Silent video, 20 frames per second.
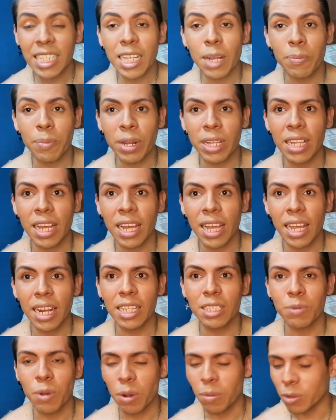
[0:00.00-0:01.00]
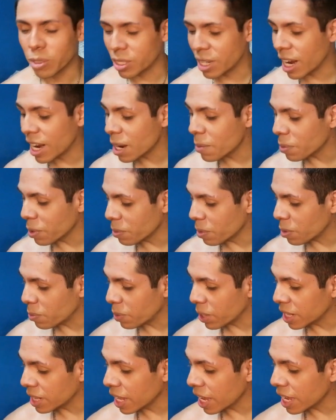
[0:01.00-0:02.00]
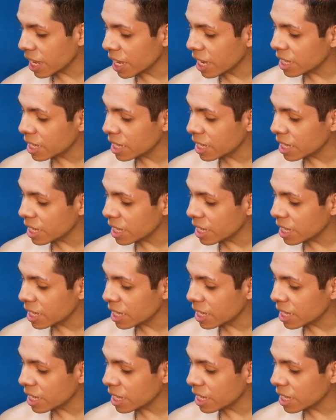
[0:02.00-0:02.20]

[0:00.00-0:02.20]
es la prenda que les voy a mostrar, la primera prenda,